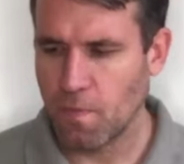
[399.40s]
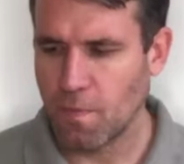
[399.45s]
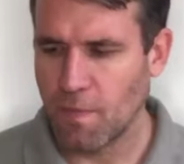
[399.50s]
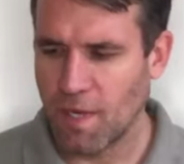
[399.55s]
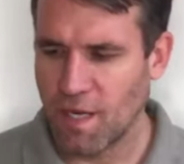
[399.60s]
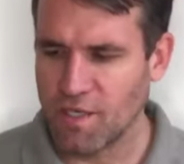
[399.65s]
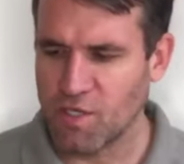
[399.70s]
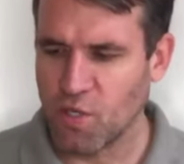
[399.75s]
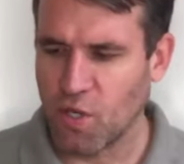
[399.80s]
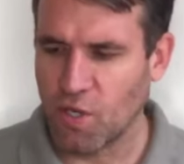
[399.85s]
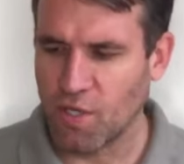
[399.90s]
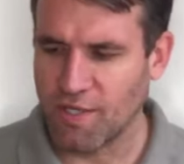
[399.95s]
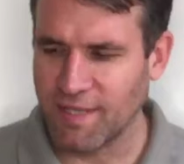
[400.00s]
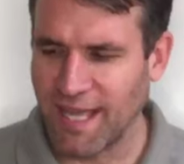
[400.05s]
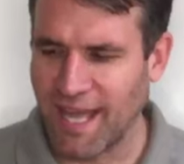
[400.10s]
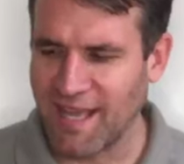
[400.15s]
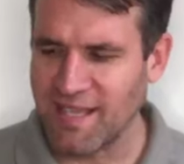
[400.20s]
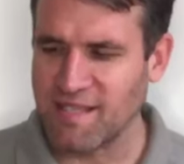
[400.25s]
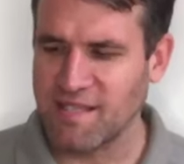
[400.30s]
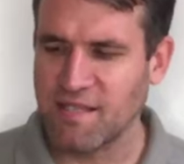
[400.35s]
Also auch
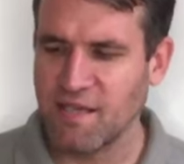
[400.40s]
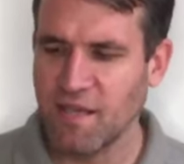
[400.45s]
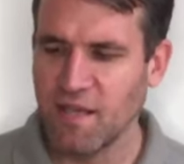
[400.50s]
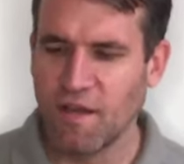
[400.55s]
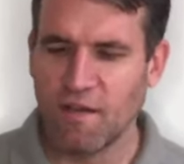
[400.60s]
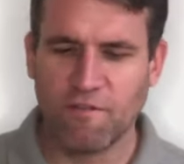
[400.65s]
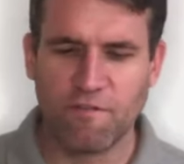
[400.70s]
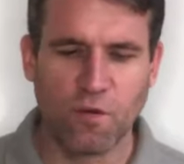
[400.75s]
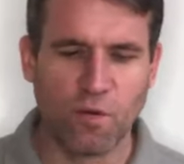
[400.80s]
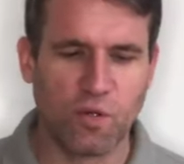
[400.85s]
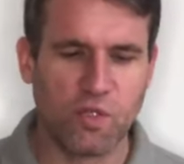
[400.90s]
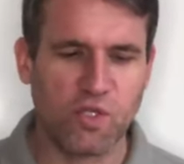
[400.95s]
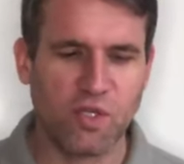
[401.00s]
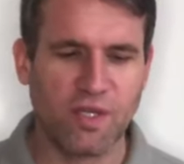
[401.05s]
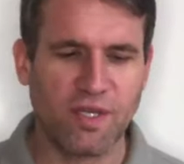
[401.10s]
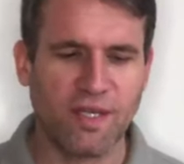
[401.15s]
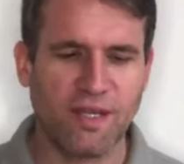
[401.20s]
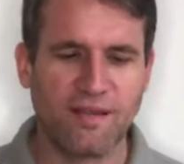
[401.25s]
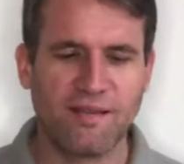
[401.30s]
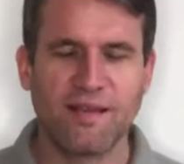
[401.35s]
das
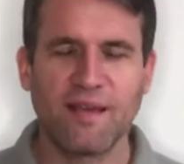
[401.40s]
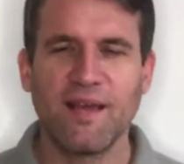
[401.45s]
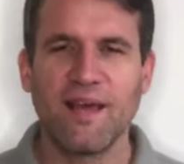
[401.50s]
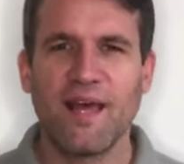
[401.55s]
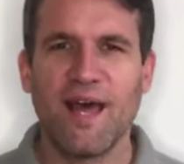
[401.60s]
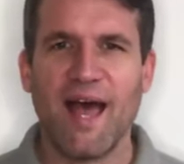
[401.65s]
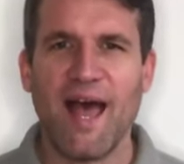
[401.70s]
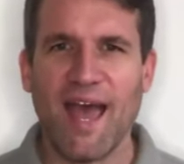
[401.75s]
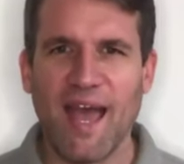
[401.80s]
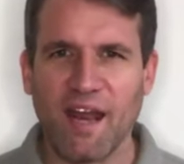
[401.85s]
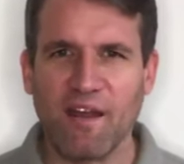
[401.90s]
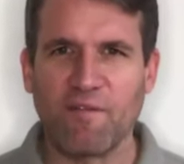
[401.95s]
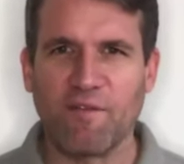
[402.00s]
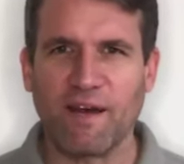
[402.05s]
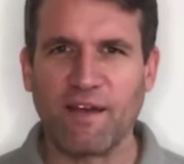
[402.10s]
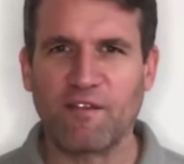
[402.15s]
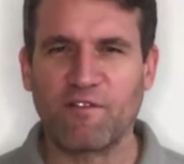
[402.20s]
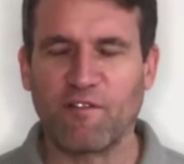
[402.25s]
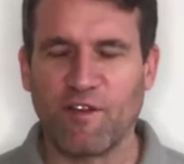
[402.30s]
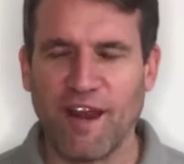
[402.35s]
funktioniert
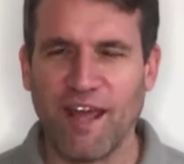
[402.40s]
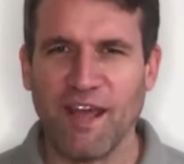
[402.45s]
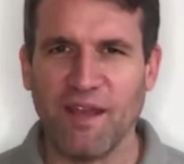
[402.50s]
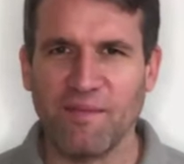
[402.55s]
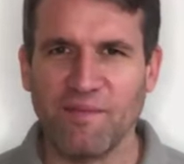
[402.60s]
einwandfrei.